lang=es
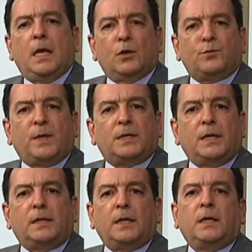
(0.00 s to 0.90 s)
y los
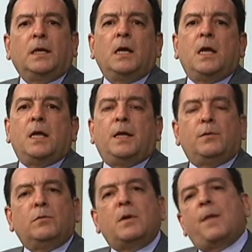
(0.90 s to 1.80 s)
presente
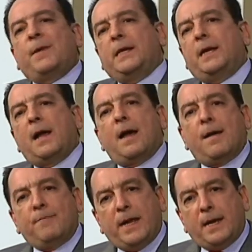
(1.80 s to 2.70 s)
en una manera
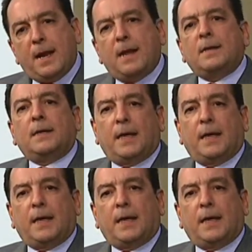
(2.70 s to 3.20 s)
amena,